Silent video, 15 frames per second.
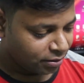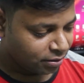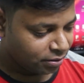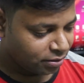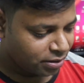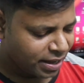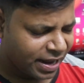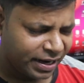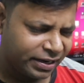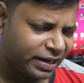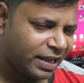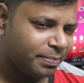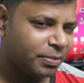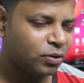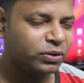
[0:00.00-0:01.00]
एंड
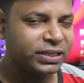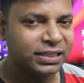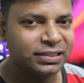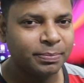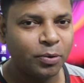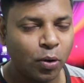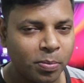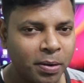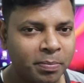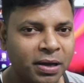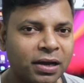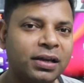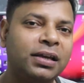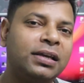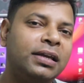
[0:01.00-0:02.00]
टाइम पे कुछ ऐसी प्रॉब्लम
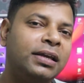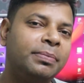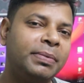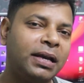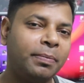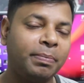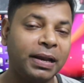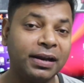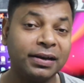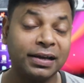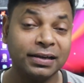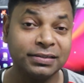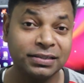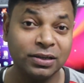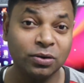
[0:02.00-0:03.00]
आ गई कि मेरा प्लान
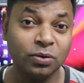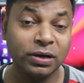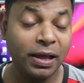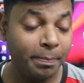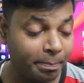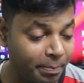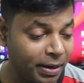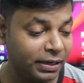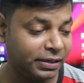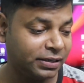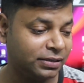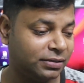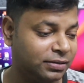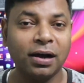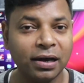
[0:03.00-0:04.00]
कैंसिल हो गया बट
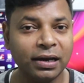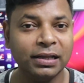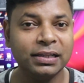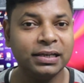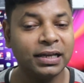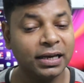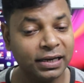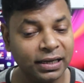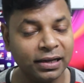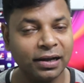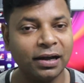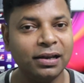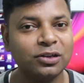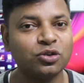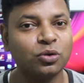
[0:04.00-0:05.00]
अगले दिन यानी कि
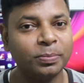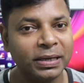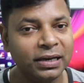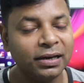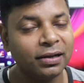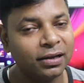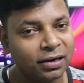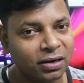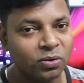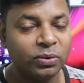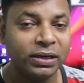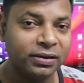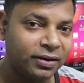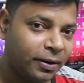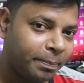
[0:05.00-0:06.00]
कल सुबह निकल रहा
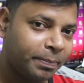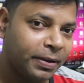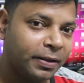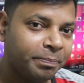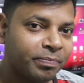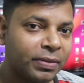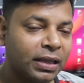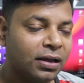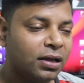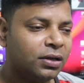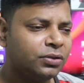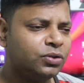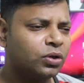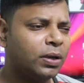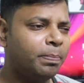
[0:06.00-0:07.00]
हूँ एक ट्रिप पे
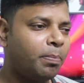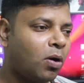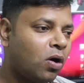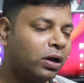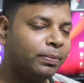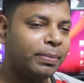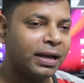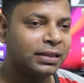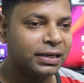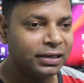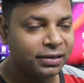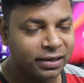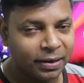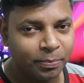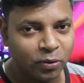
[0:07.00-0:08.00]
जो कि बहुत
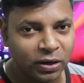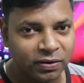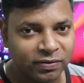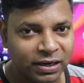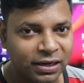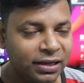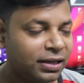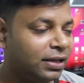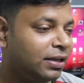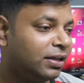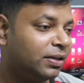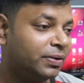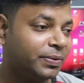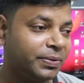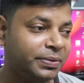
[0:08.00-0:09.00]
बेहतरीन ट्रिप होने वाला है
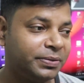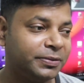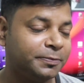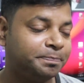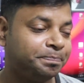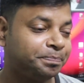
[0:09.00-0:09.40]
और